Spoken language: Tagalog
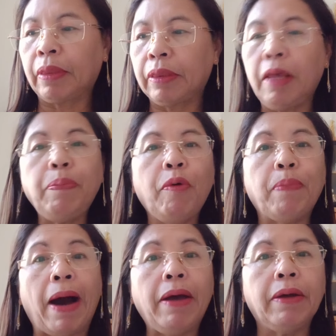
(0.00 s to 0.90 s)
Di po
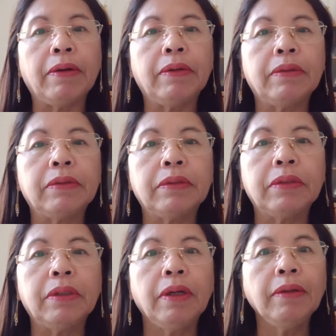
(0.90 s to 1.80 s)
ba?
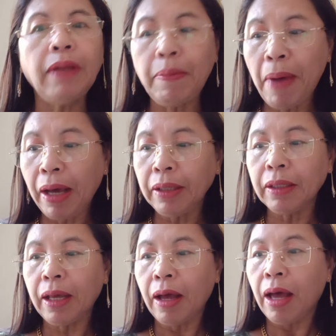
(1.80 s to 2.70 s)
Dahil bakit,
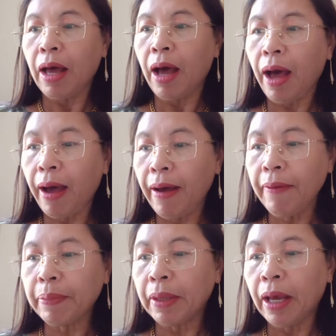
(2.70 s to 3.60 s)
ha?
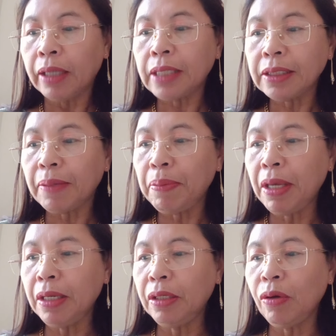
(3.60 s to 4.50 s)

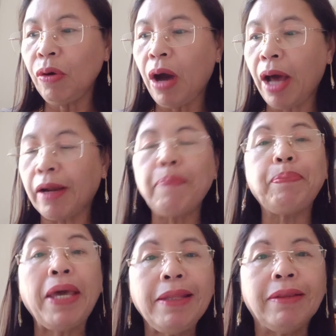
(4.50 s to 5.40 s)
Sasabihin ninyo,
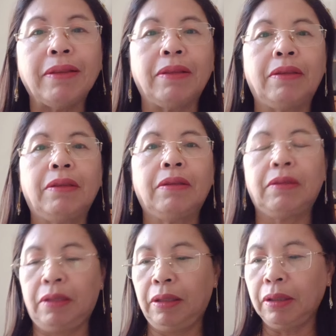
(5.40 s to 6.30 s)
harapin
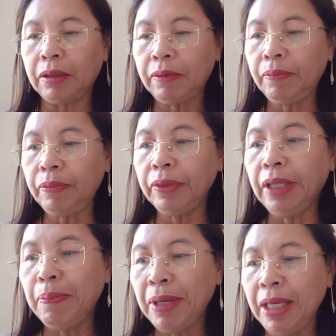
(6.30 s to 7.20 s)

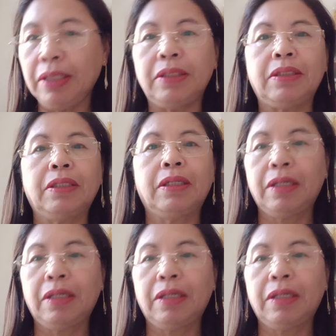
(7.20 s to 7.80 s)
ni Migs.